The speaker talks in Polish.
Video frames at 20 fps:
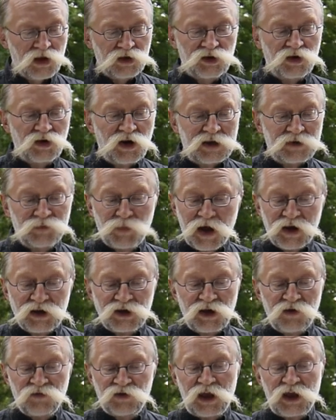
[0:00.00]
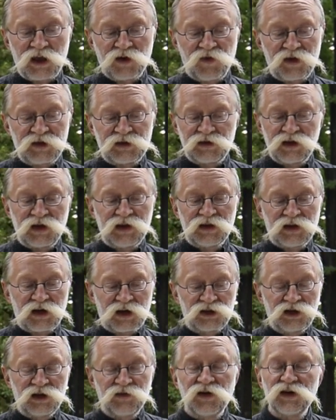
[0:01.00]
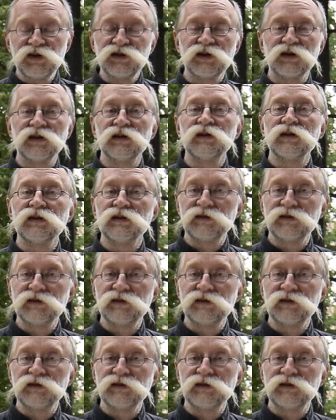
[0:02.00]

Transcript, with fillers: coraz bardziej w tej kwestii drażliwej się